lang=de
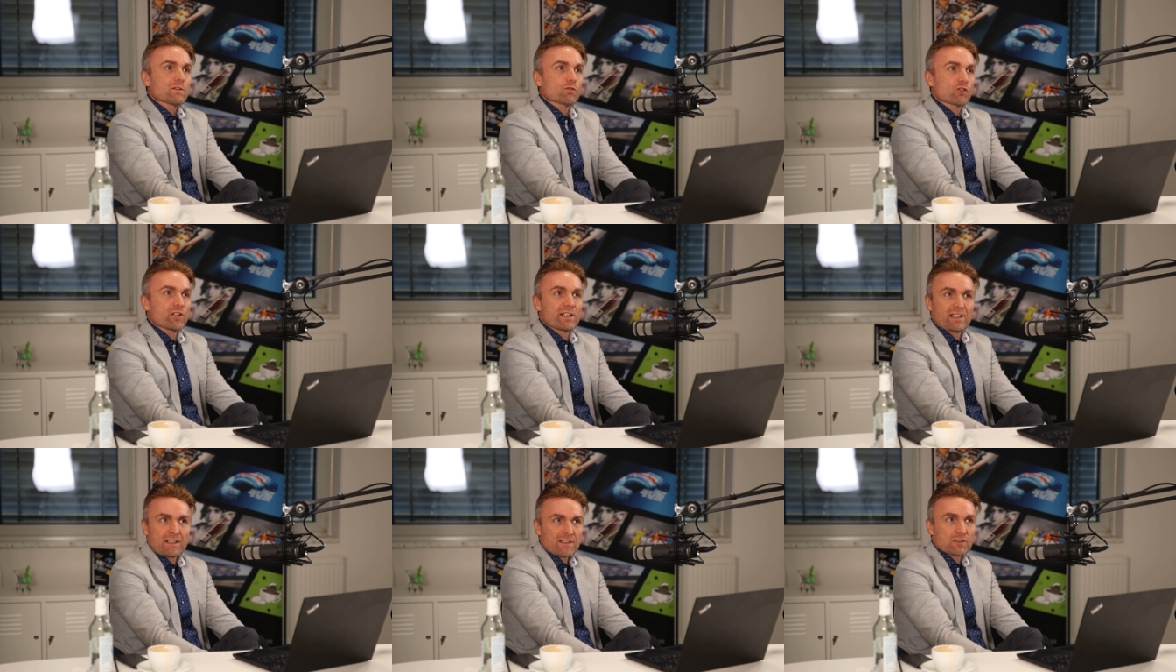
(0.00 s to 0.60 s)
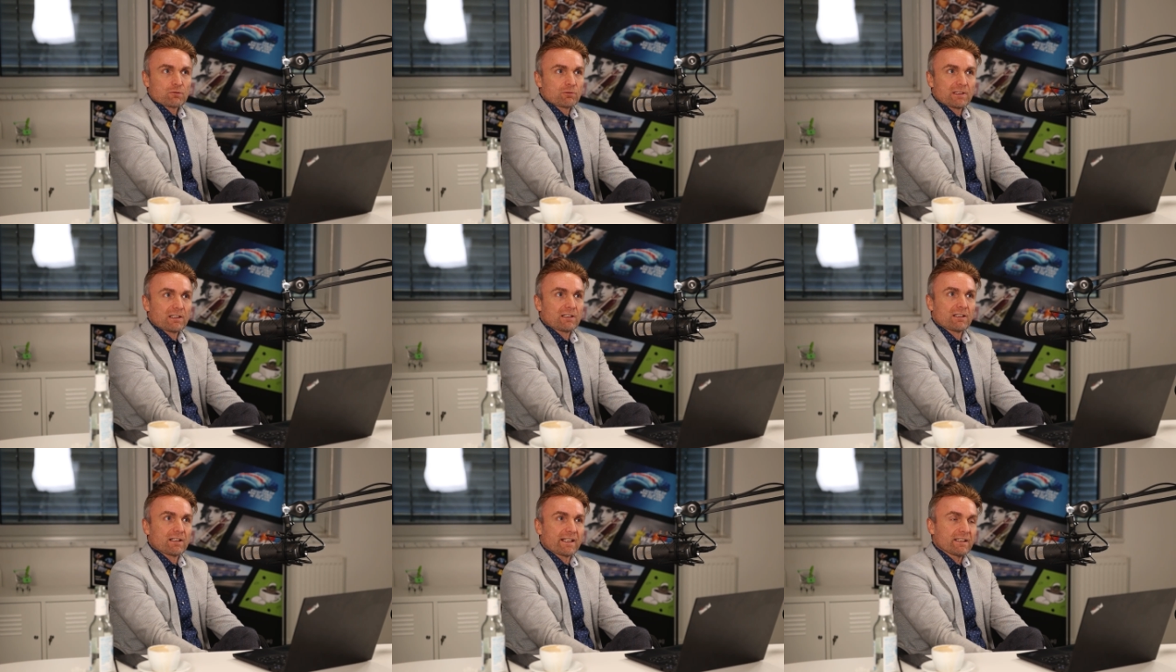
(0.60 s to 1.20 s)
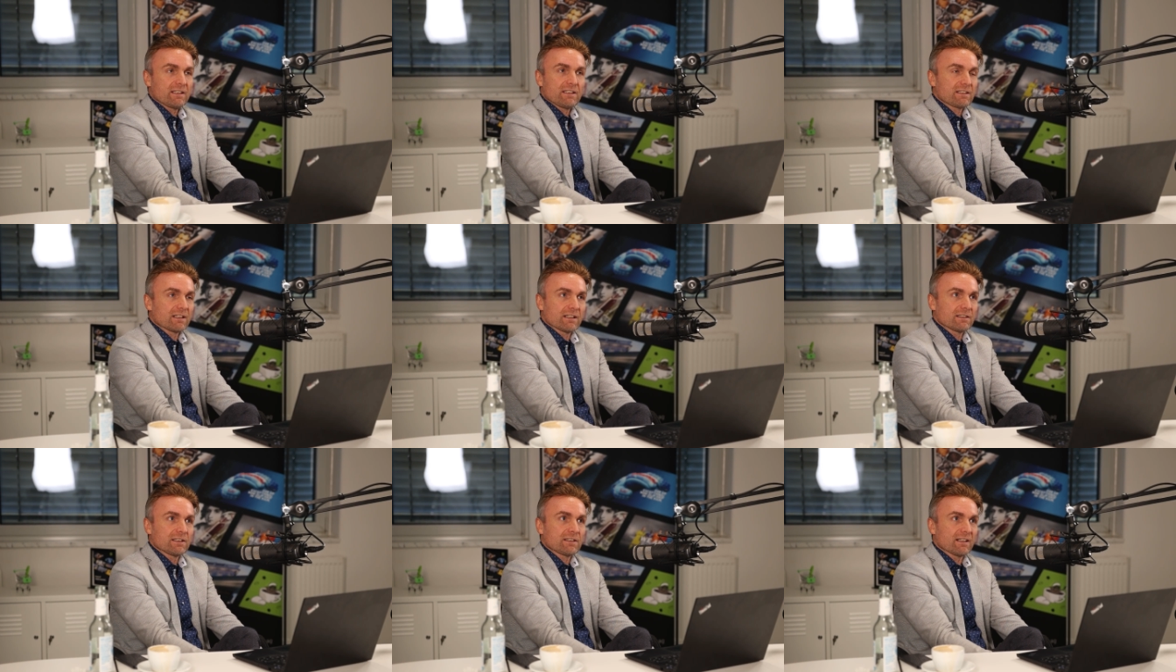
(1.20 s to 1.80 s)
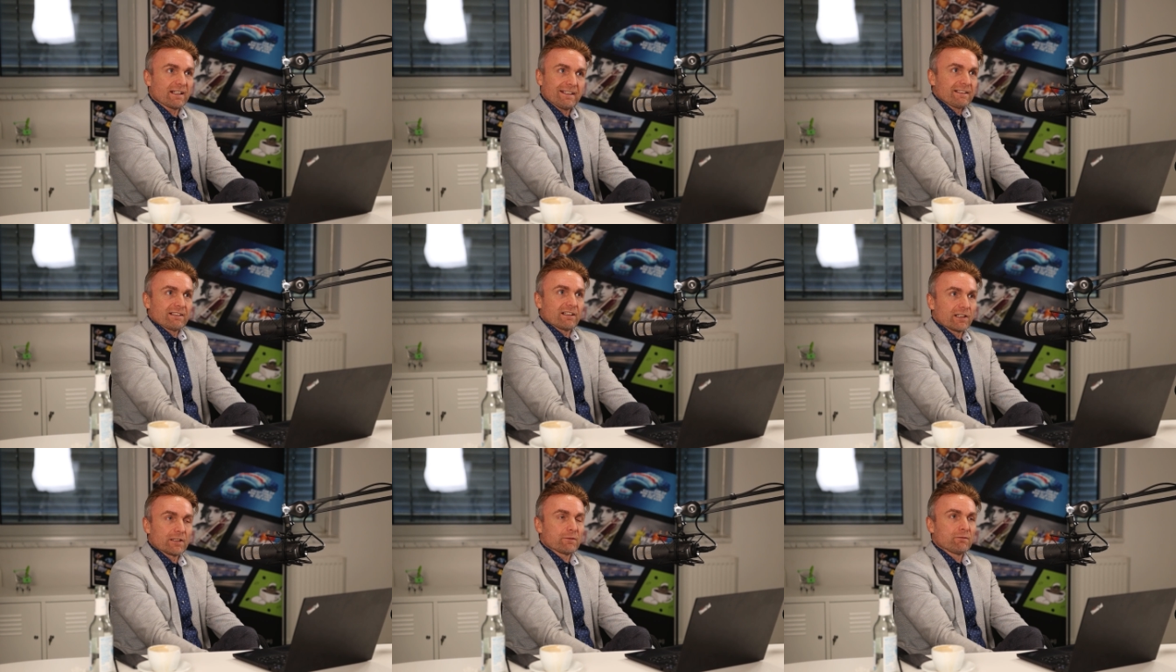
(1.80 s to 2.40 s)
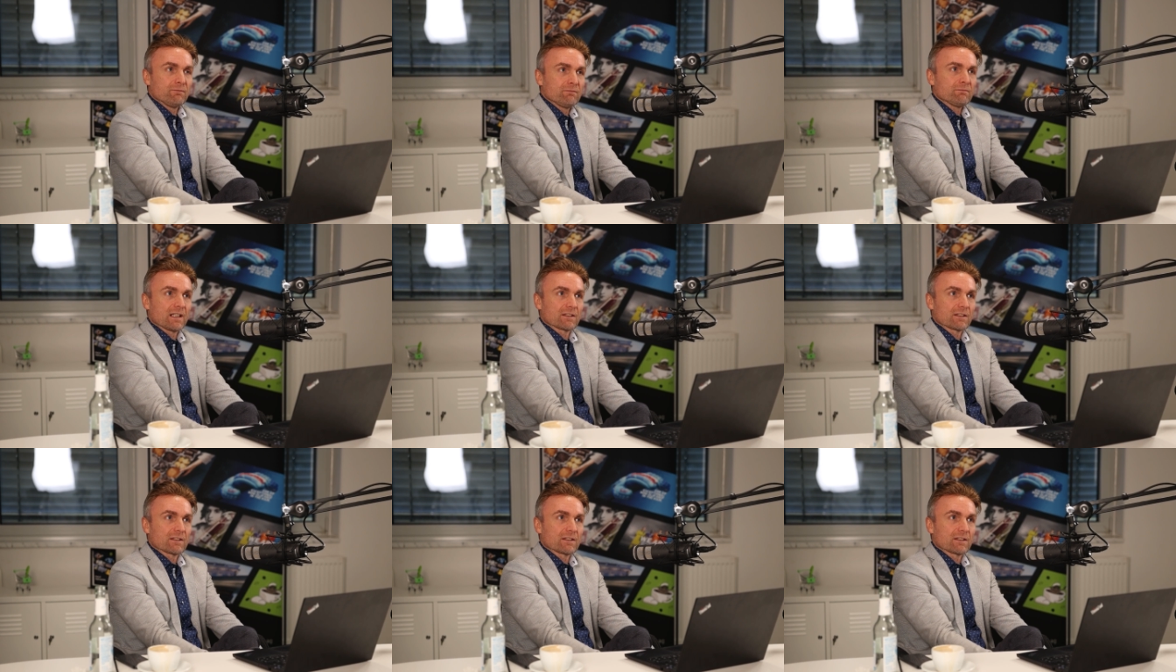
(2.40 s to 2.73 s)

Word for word: So schnell kannst du ja eigentlich gar nicht eingreifen,